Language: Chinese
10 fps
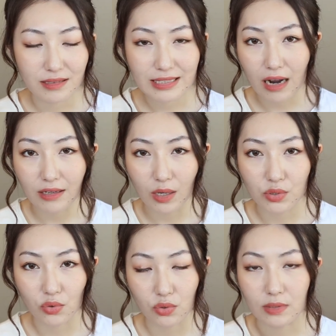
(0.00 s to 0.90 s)
第二要
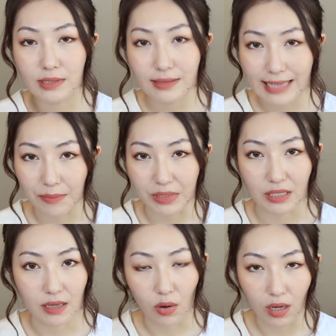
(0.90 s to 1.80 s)
求就是性价比一
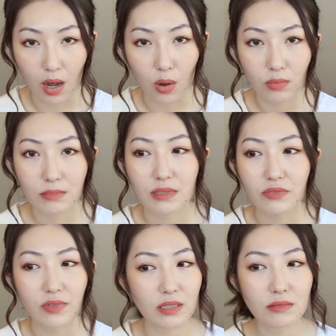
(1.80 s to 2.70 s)
定要高，
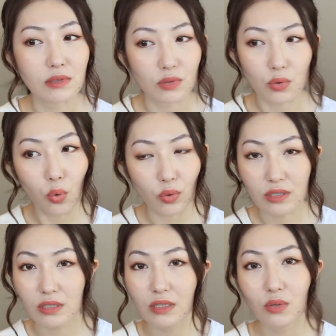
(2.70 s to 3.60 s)
因为你
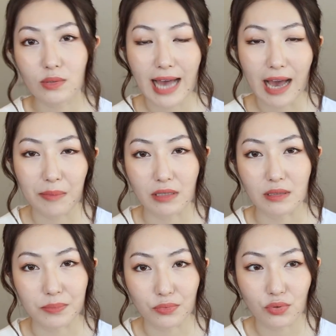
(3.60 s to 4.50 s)
浑身都擦嘛，
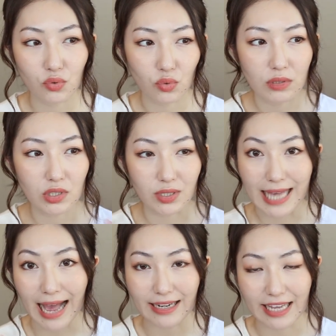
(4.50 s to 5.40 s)
你不是说只
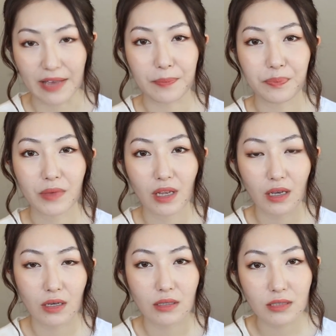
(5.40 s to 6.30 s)
擦脸，
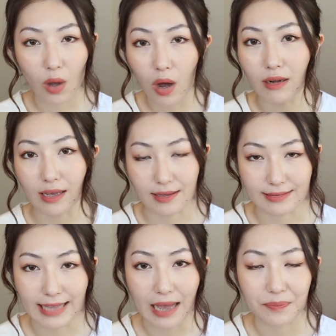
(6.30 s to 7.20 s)
消耗量
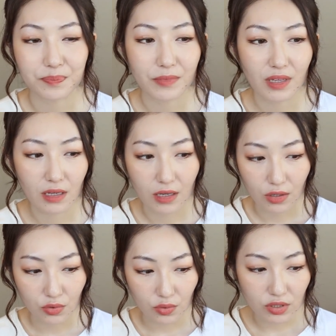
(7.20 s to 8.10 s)
很大，
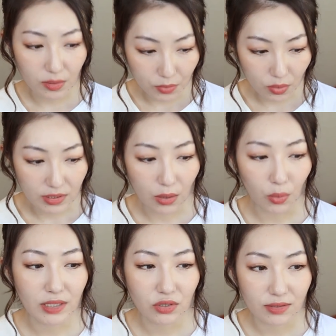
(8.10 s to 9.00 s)
所以这么多年
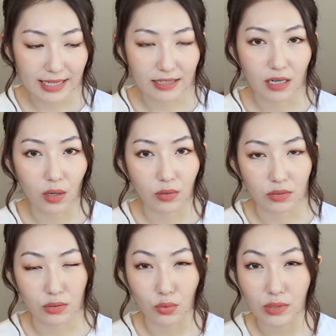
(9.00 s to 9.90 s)
我一直在找，
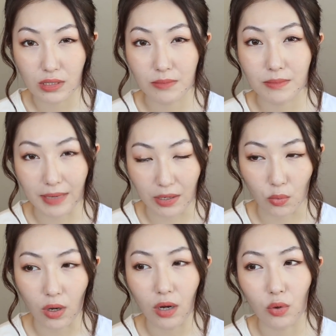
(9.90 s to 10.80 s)
尤其美
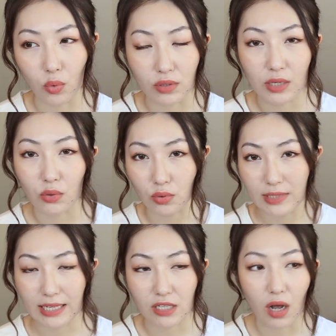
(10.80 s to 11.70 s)
国和国内我都
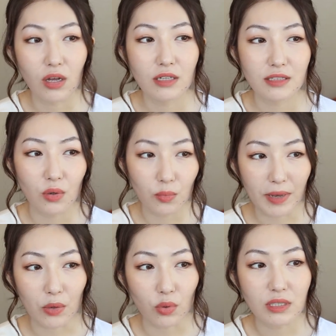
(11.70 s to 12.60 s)
在找。但
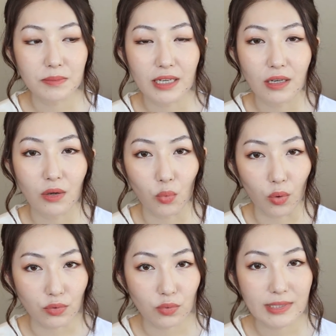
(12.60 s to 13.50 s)
美国这边
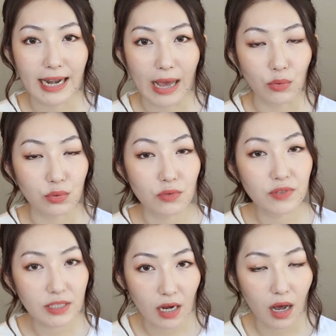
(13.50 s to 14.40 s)
我用下来，我觉得
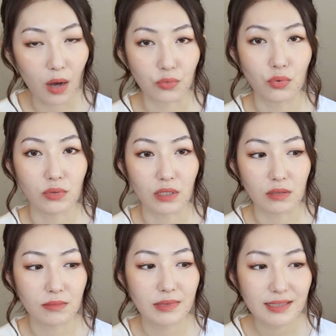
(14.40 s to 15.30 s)
非常好用的，
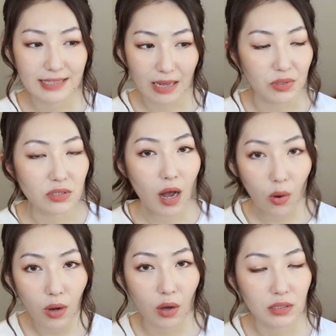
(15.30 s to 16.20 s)
性价比
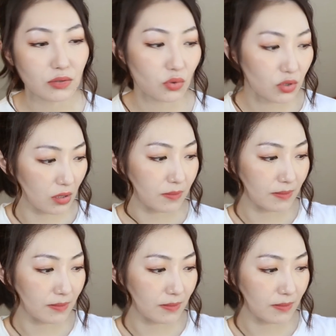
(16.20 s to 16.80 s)
超高的就是